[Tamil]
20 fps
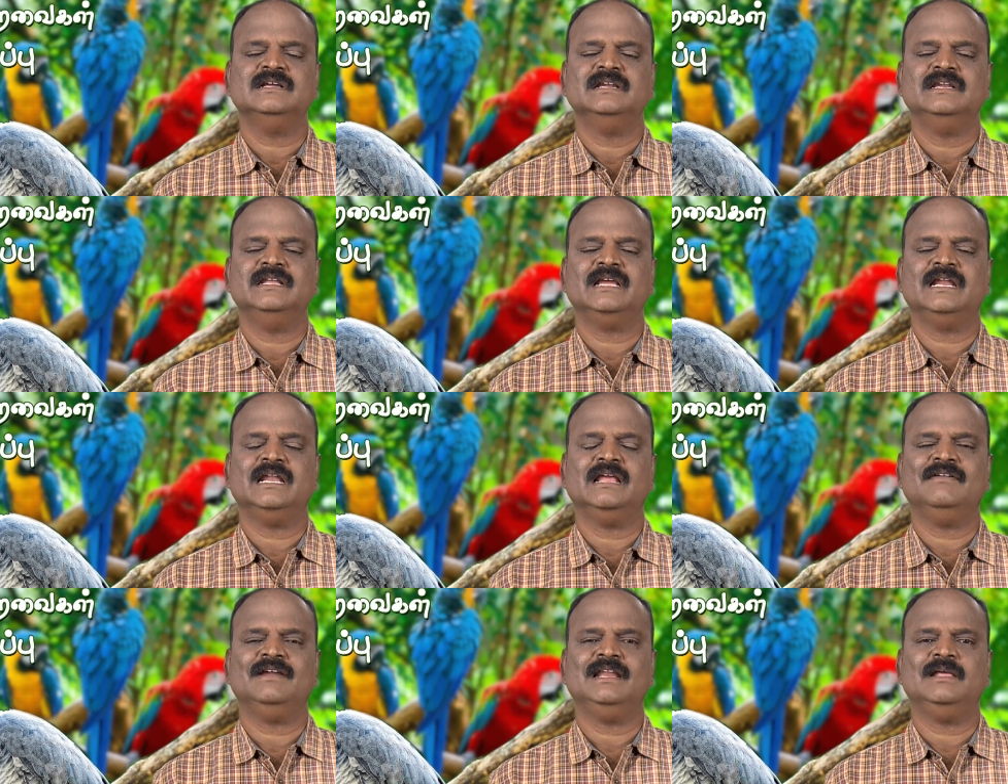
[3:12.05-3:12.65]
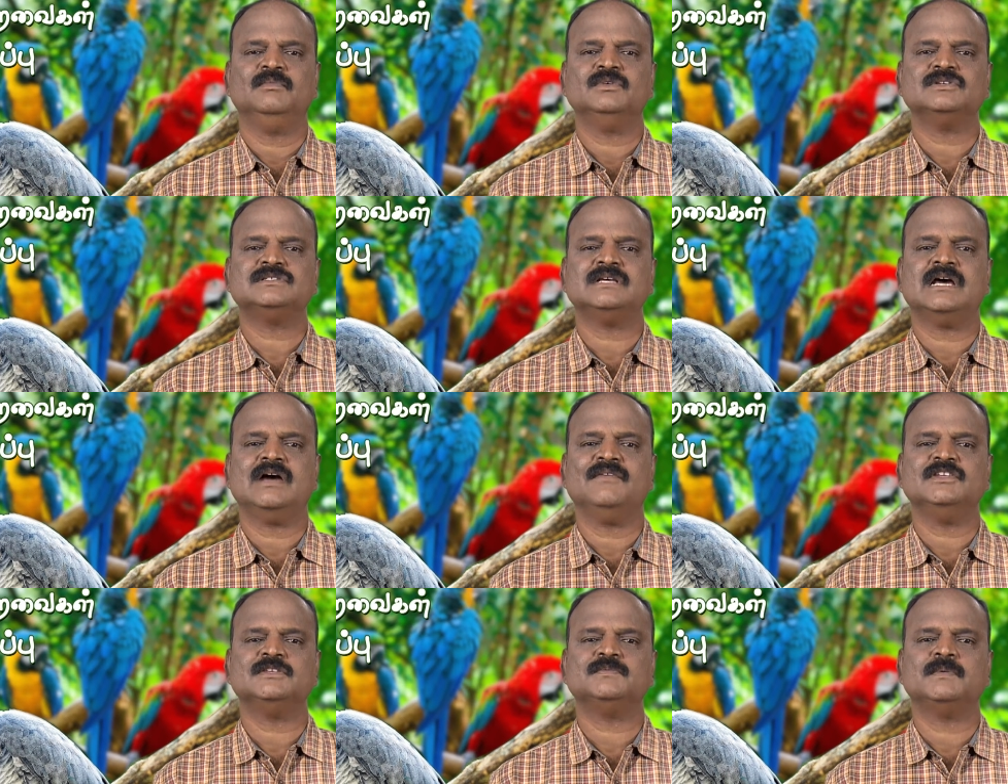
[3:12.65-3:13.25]
நீங்கள் எல்லா வேலையும் முடிச்சுட்டு
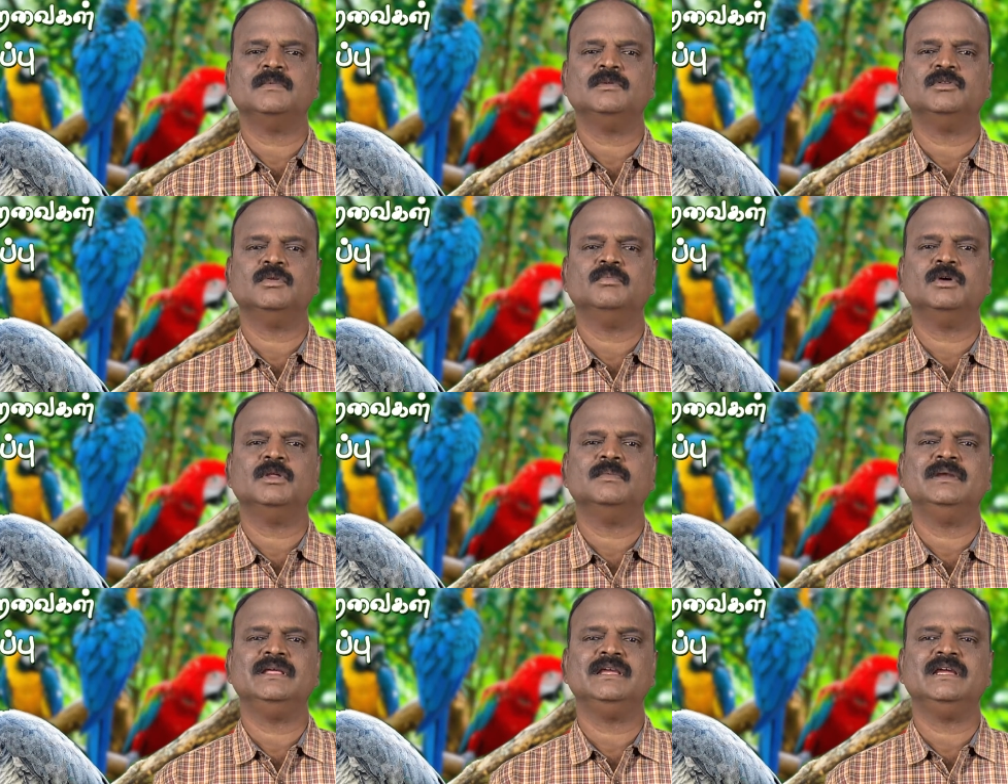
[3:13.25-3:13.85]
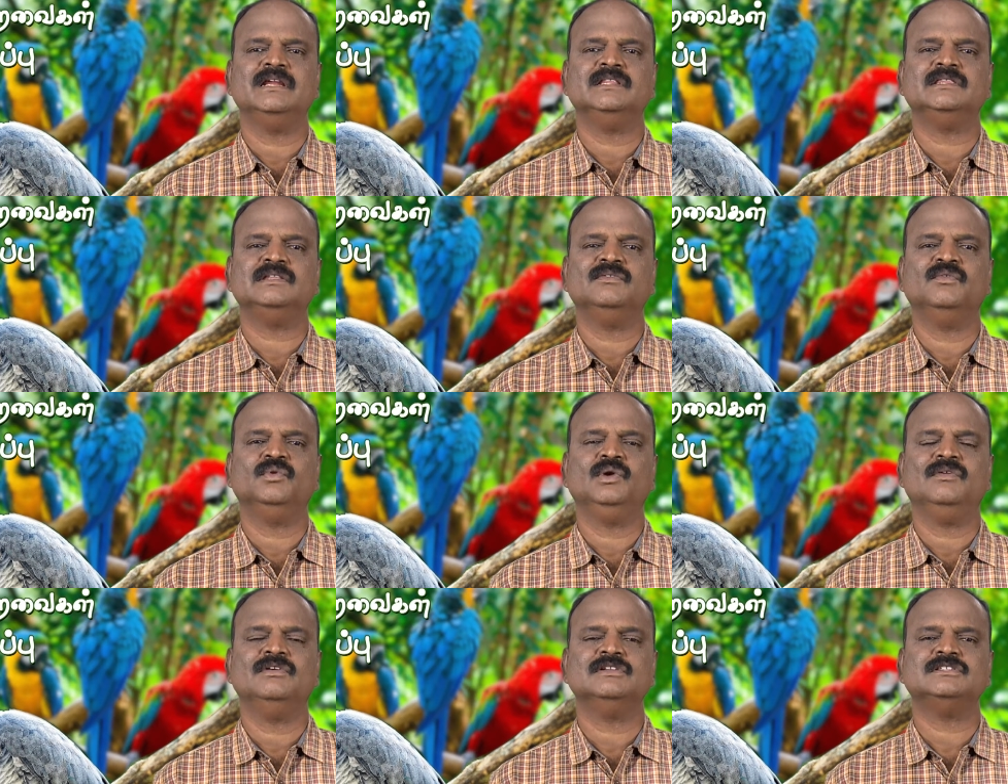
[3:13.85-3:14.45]
ஆஃபீஸ் போகும்போது ஒம்பது மணிக்கு எடுத்து
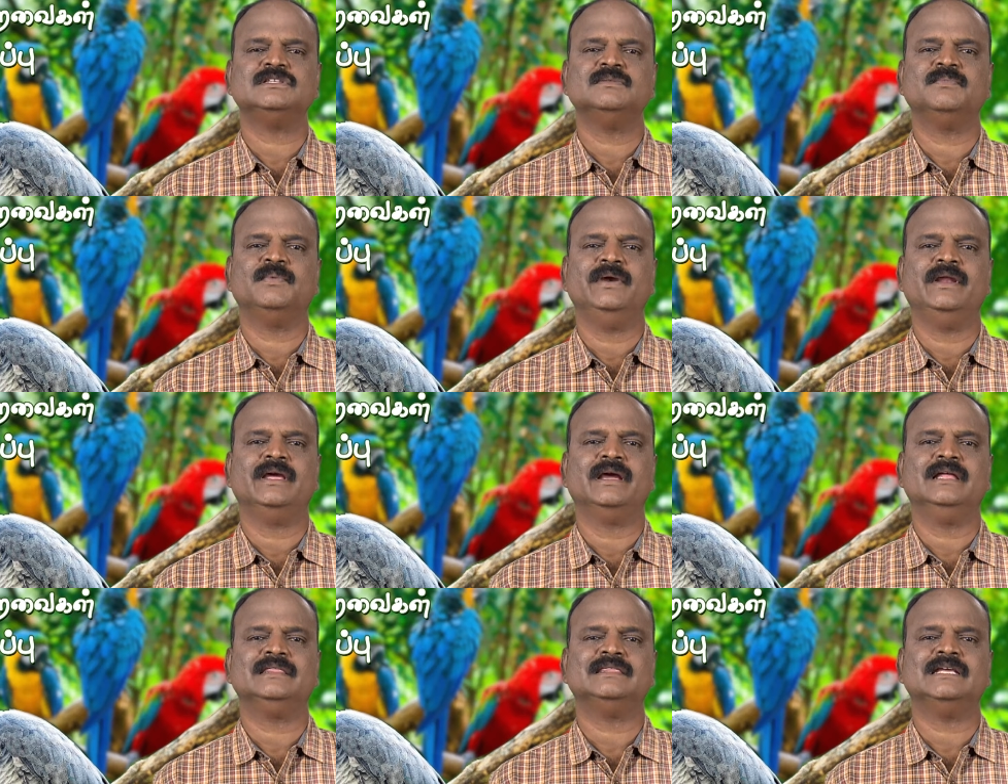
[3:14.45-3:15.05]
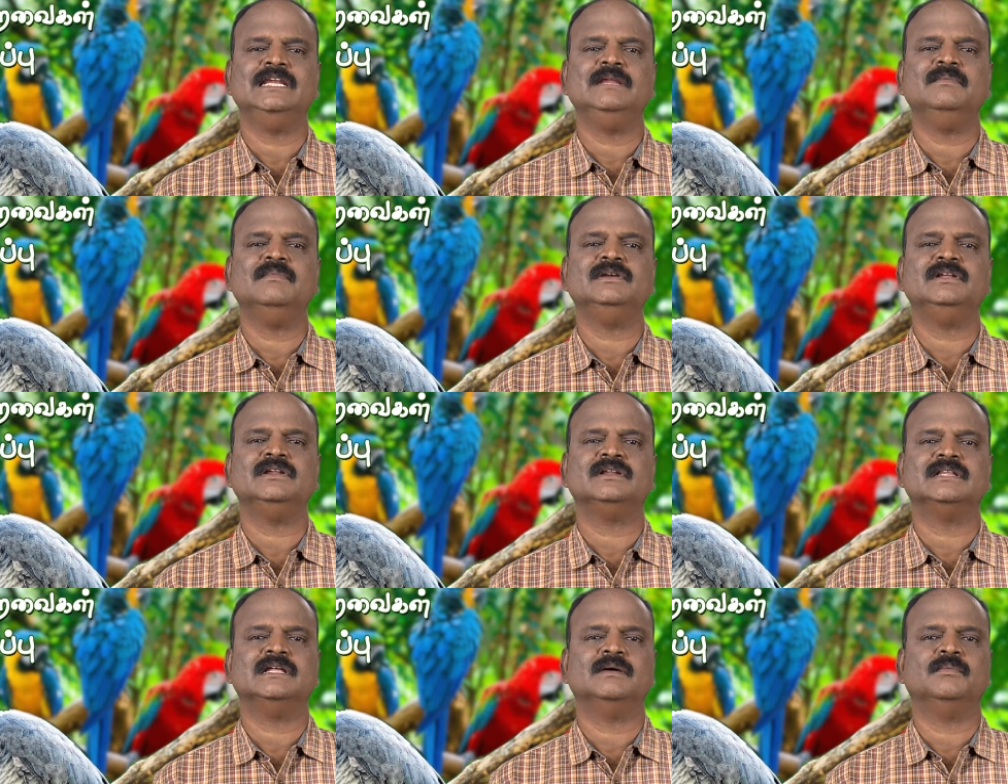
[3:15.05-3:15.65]
உள்ளே வச்சுட்டு போயிடுங்க தண்ணி
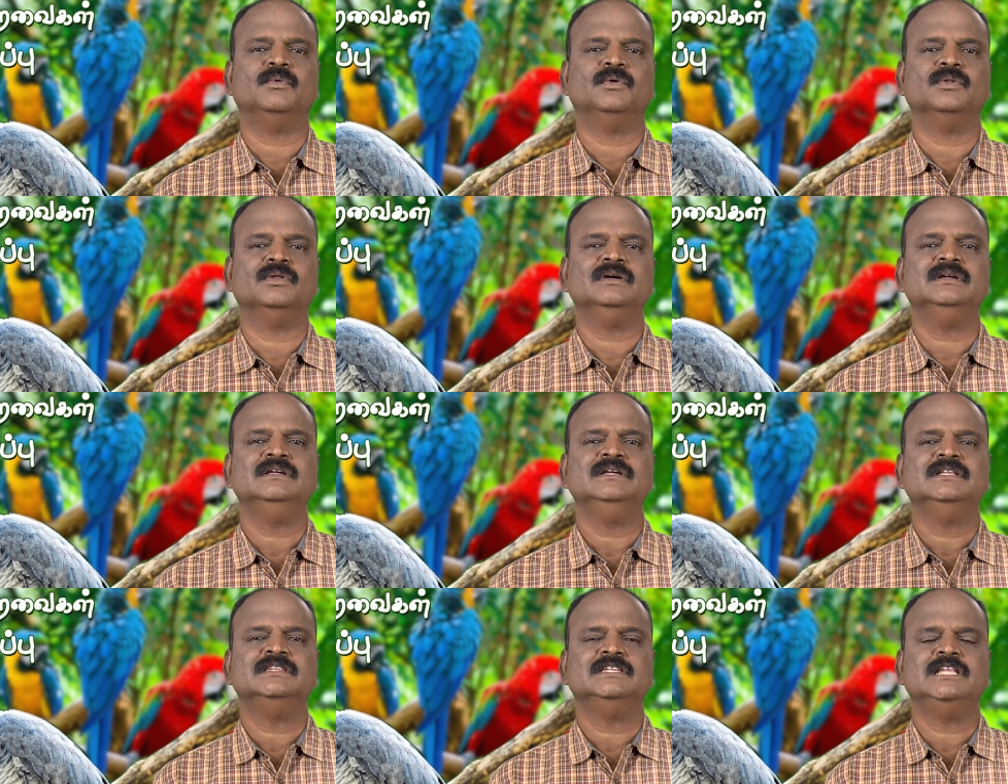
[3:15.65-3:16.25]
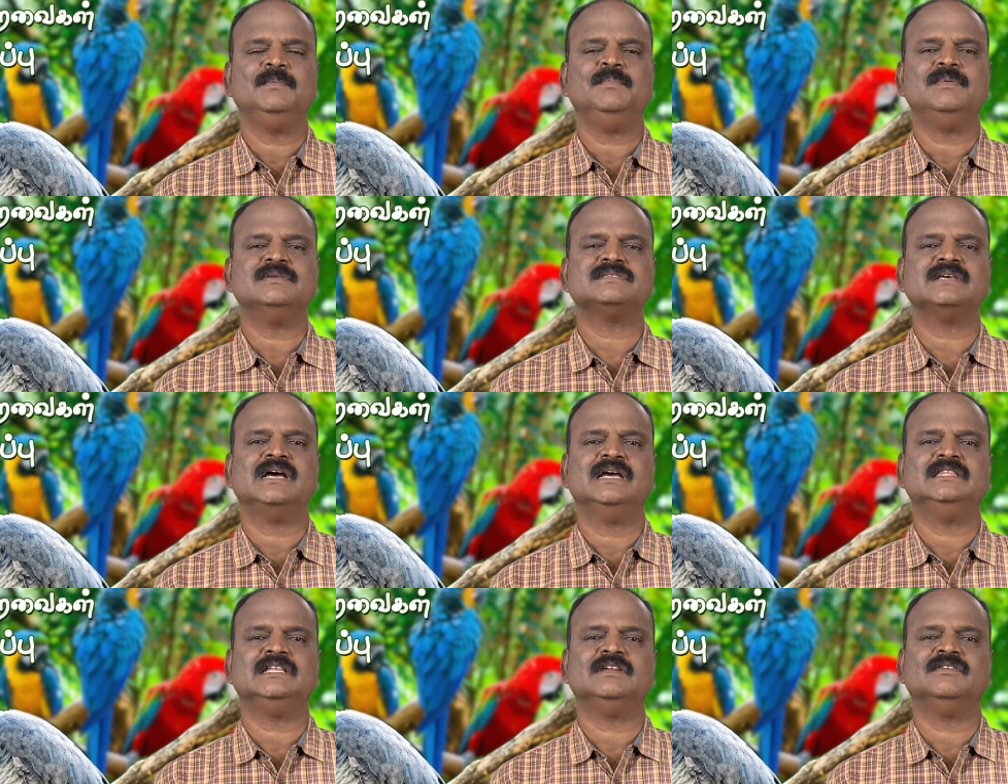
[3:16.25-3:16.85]
மட்டும் இருந்தால் போதும் திருப்பி
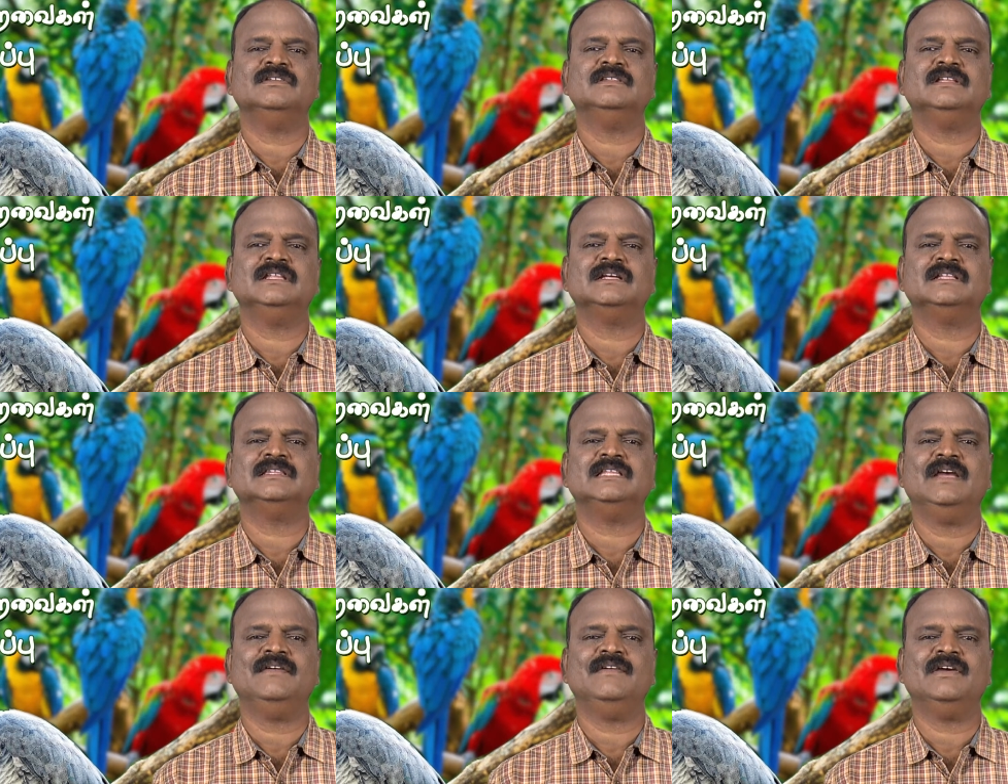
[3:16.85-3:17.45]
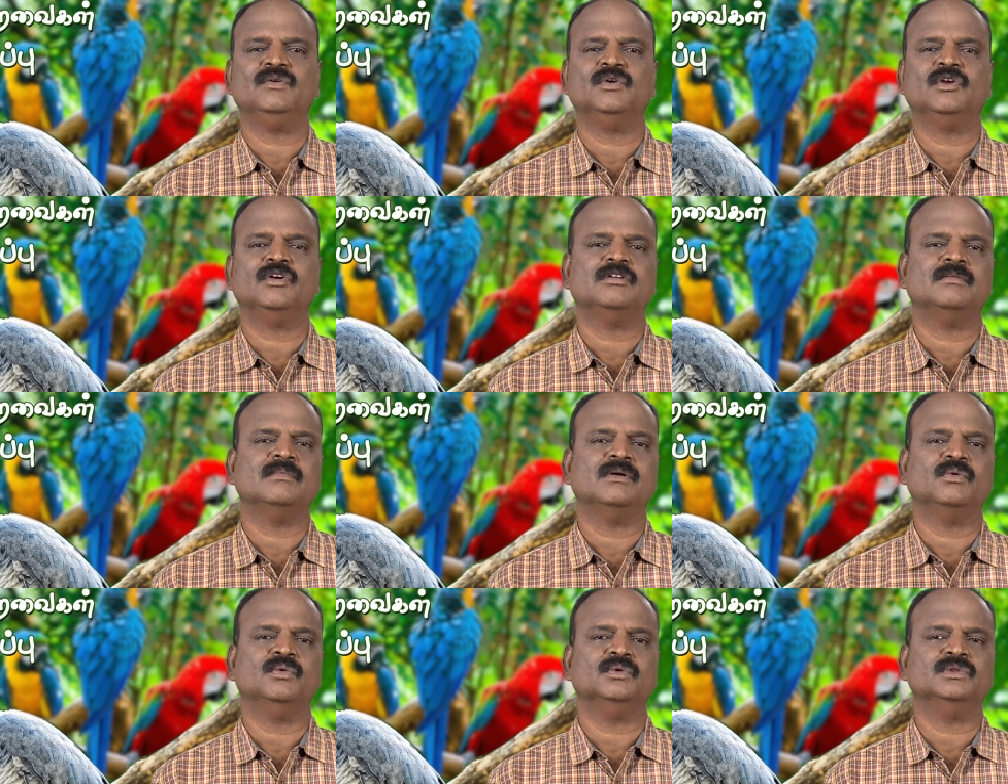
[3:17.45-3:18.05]
சாயந்தரம் வந்து அதுக்கு தேவையான உணவு
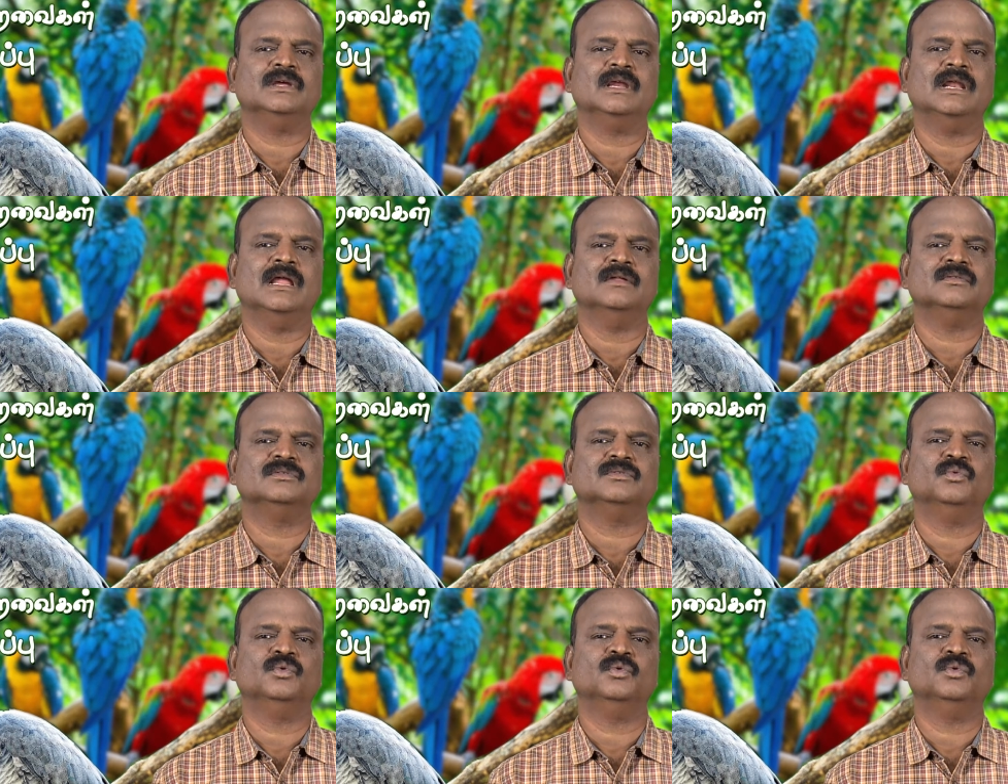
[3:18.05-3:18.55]
நம்ம கொடுத்துக்கலாம்